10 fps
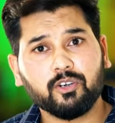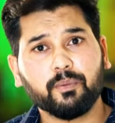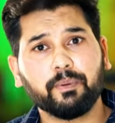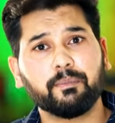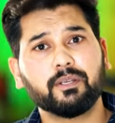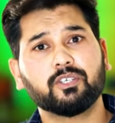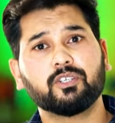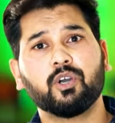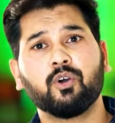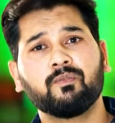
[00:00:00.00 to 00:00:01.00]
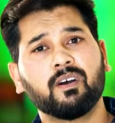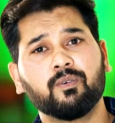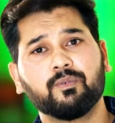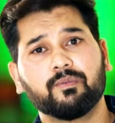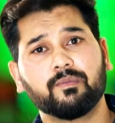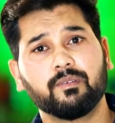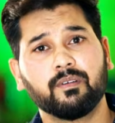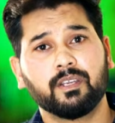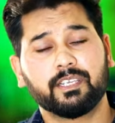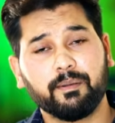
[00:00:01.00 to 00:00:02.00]
का परमेश्वर यहोवा हूँ
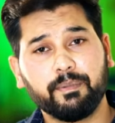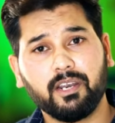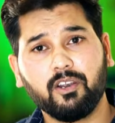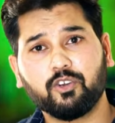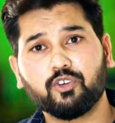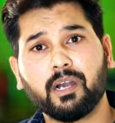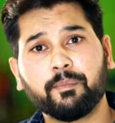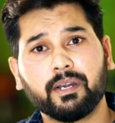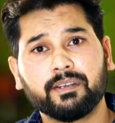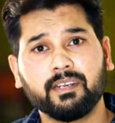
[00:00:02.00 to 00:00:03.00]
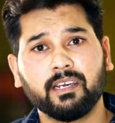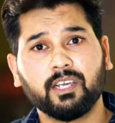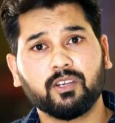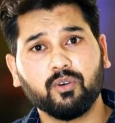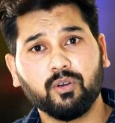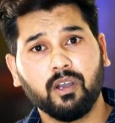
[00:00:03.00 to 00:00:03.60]
चाहे मेरे लिए कोई काम कठिन है देखो